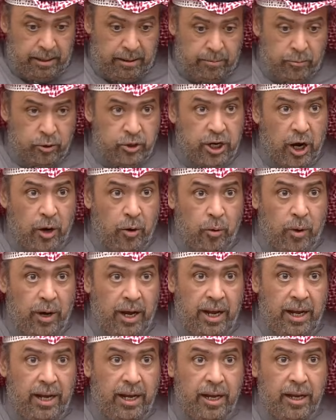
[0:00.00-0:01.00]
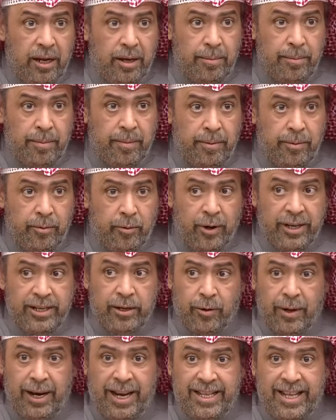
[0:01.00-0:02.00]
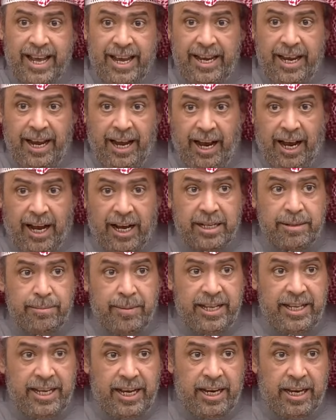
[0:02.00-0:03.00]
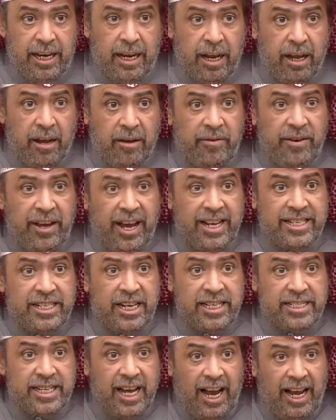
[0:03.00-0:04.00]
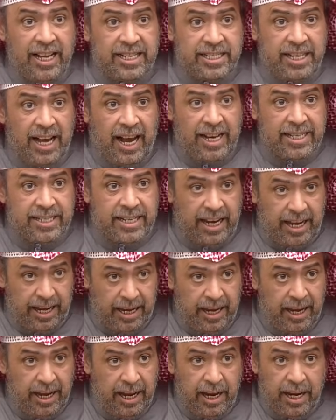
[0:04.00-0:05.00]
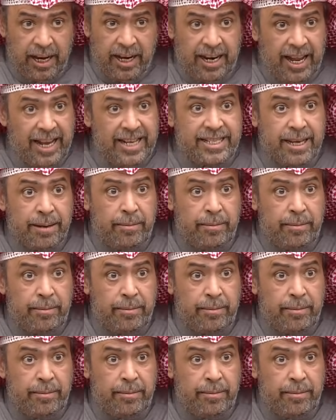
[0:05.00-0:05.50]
مشوه ولديه عقد بديل في أجهزة حساسة ليس